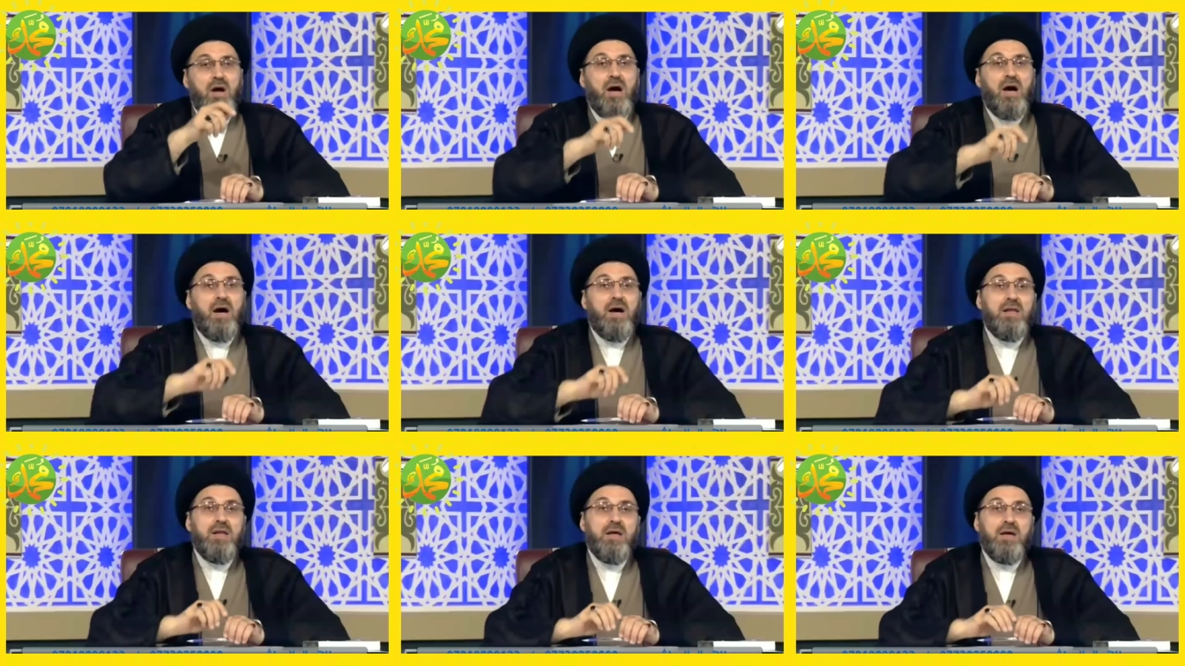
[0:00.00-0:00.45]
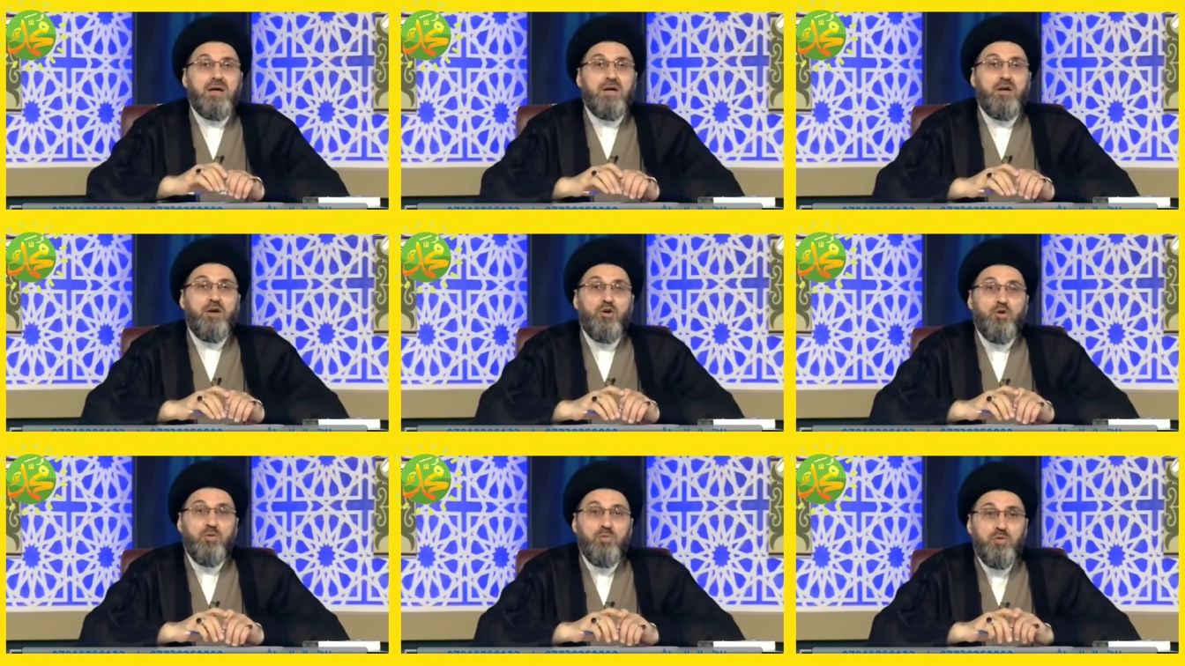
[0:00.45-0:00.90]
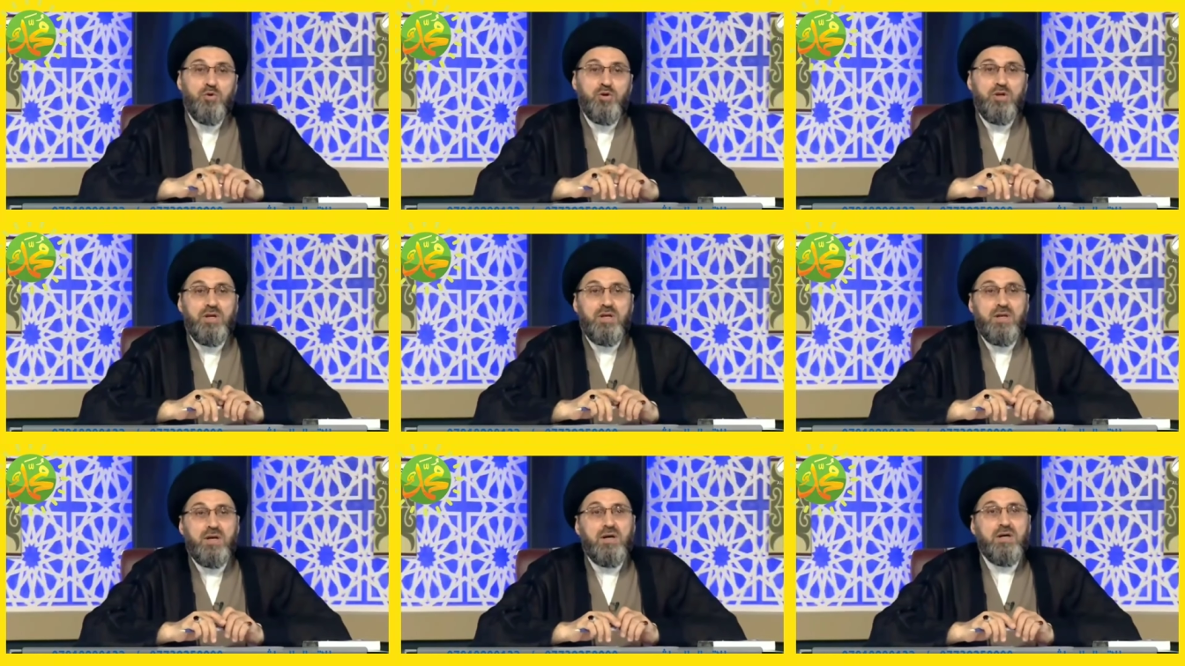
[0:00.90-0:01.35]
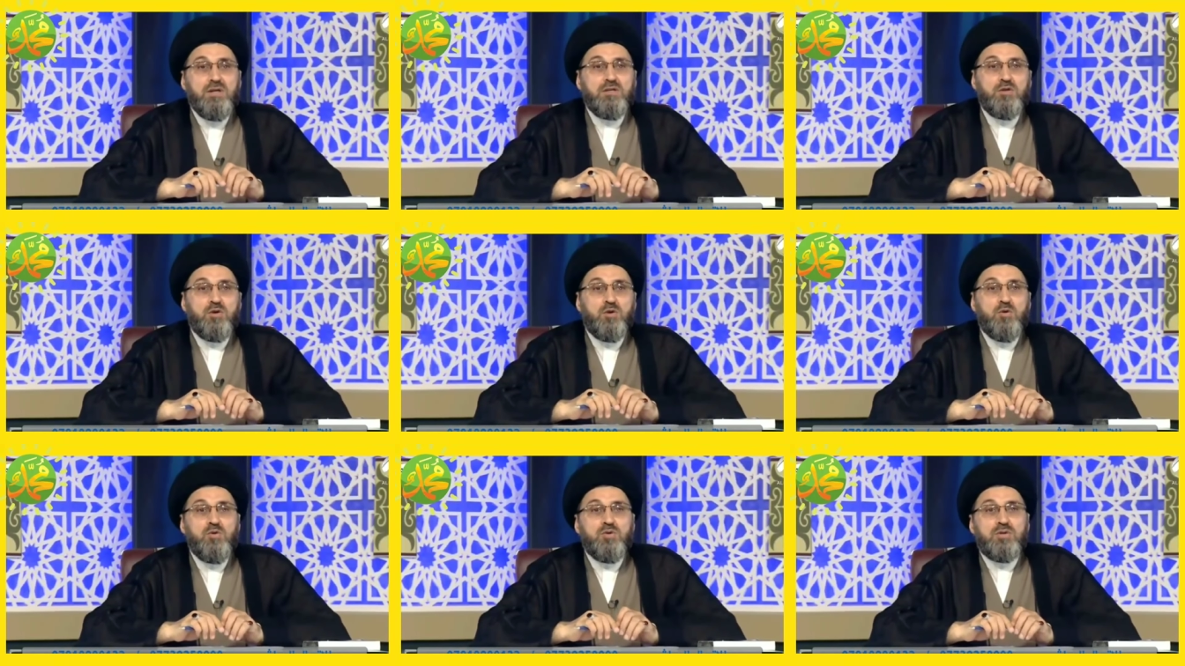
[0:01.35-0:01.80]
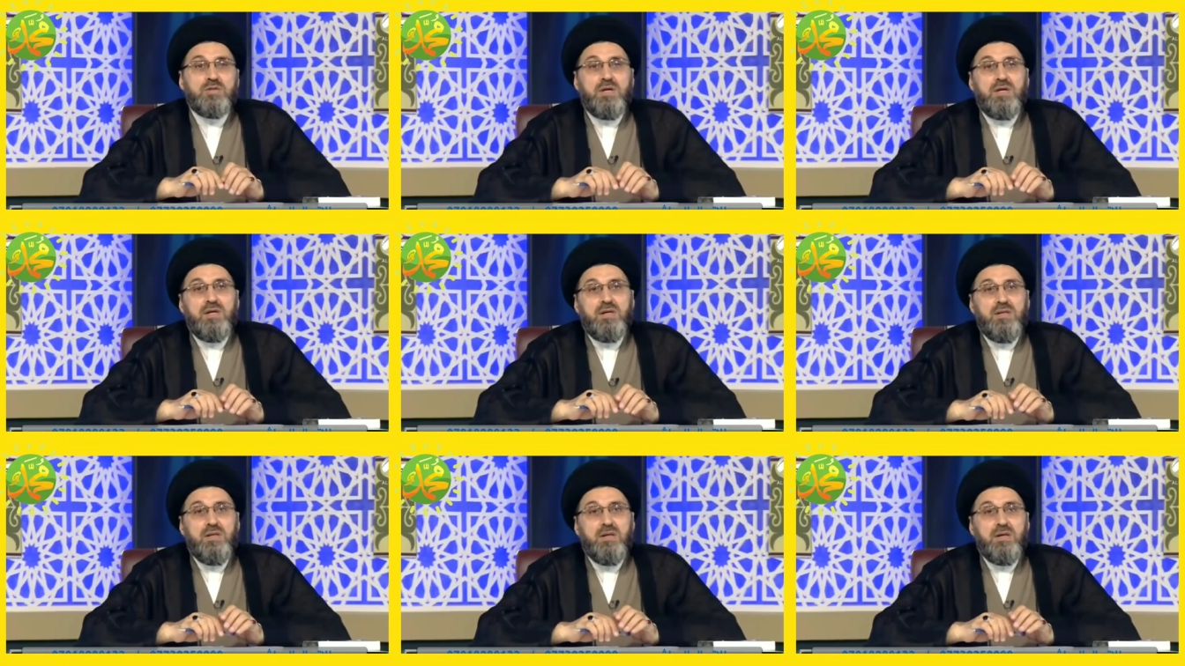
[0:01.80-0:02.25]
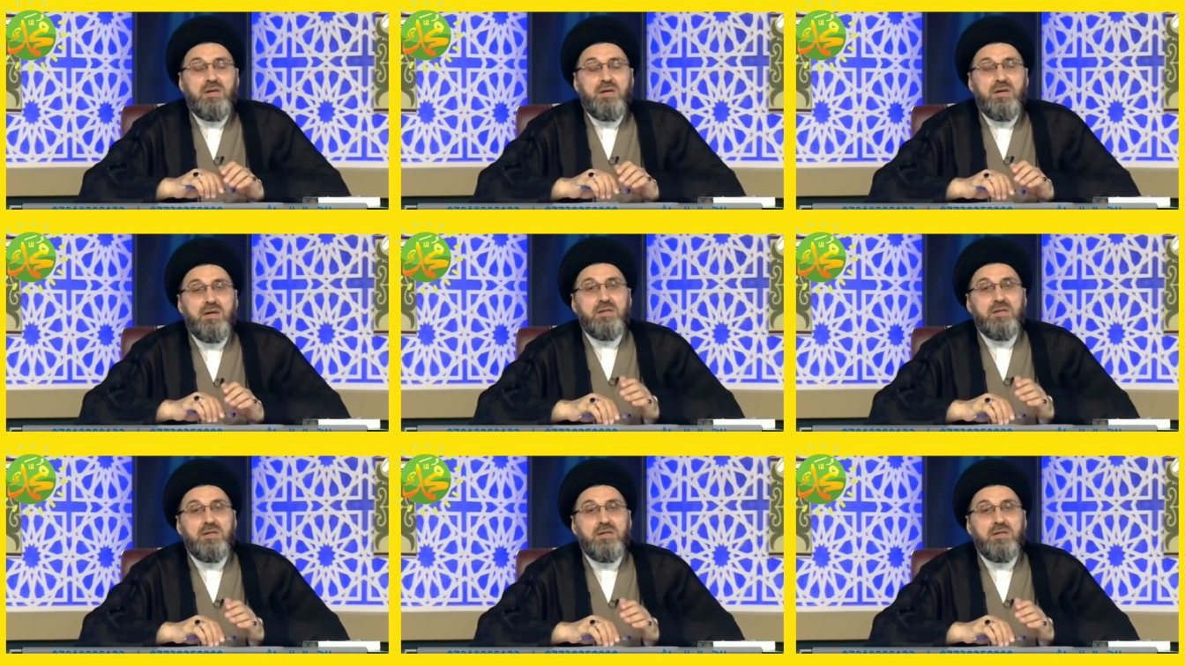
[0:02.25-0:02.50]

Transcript: أنا يلومون الناس يقولون سيدنا